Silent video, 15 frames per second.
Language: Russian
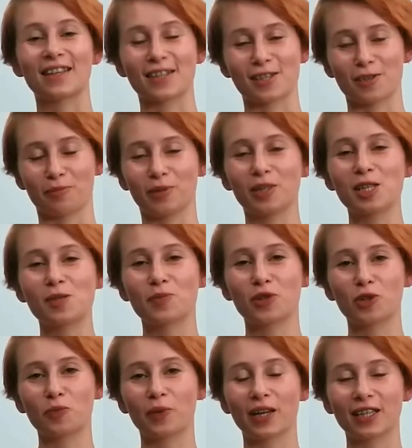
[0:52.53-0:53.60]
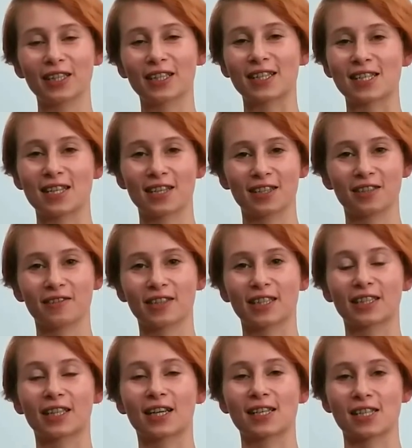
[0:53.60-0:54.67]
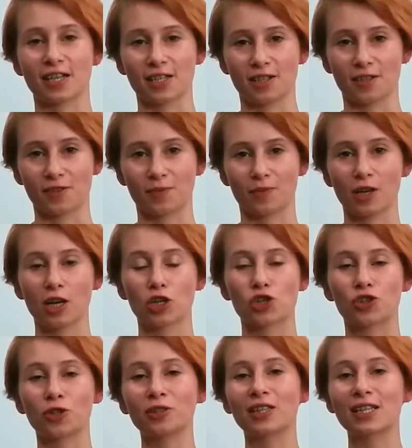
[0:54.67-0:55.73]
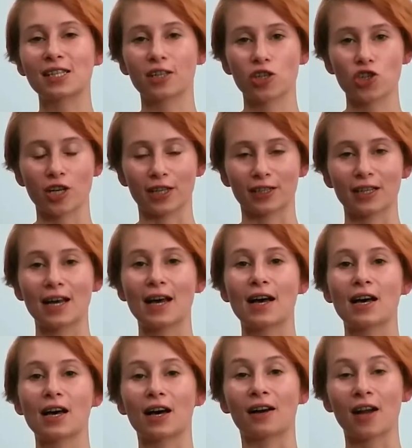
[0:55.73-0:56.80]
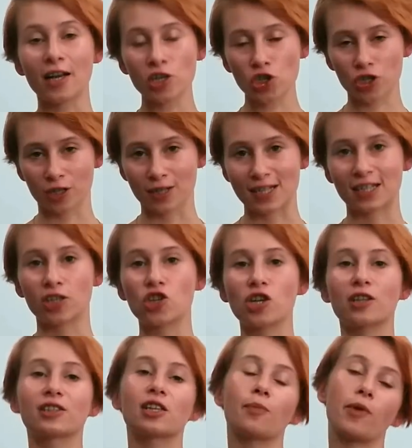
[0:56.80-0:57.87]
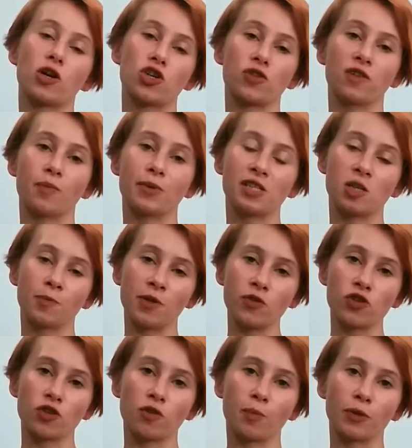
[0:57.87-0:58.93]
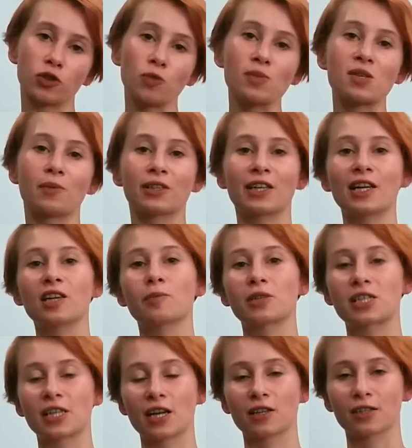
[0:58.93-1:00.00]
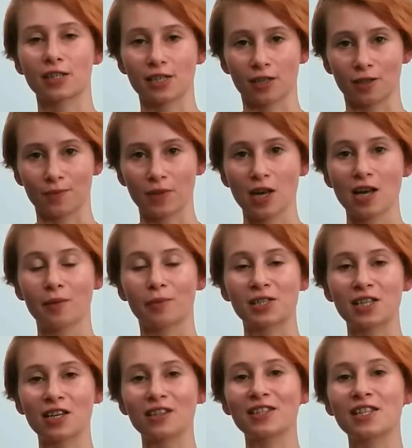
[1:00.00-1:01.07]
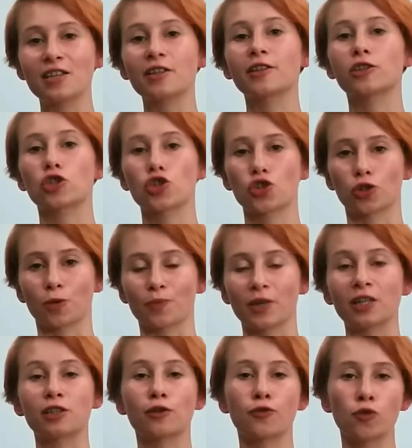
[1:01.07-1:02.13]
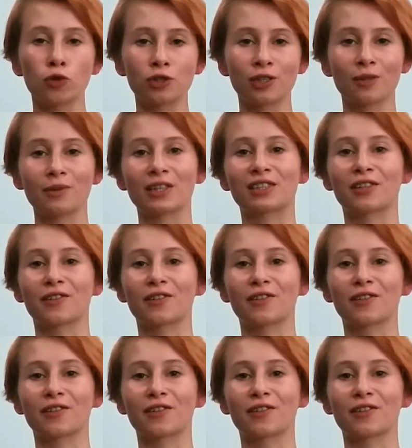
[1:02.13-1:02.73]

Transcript: Третье. Был изменен порядок исследования доказательств. Что это означает? Раньше сначала допрашивали потерпевшего, а потом смотрели материалы дел. Материалы дела это что? Это фото,